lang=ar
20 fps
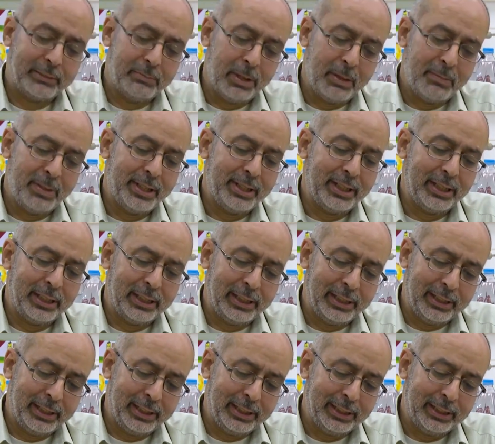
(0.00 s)
ما بين
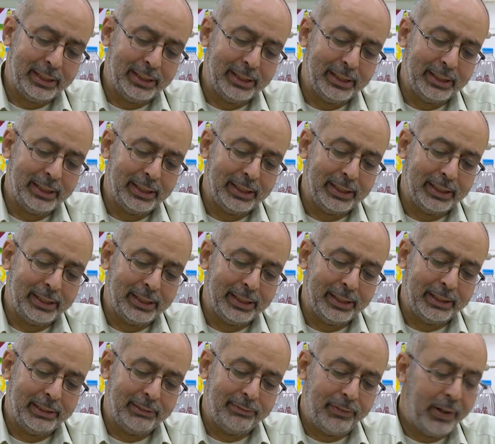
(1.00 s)

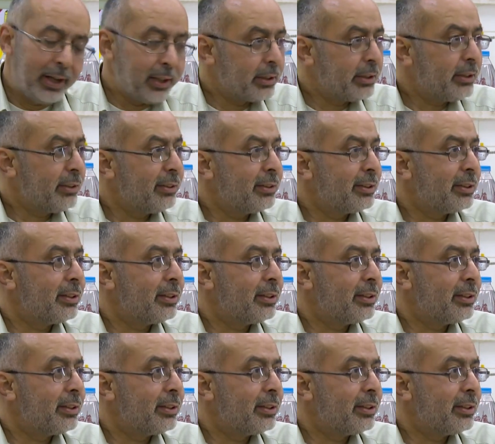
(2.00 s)
الفن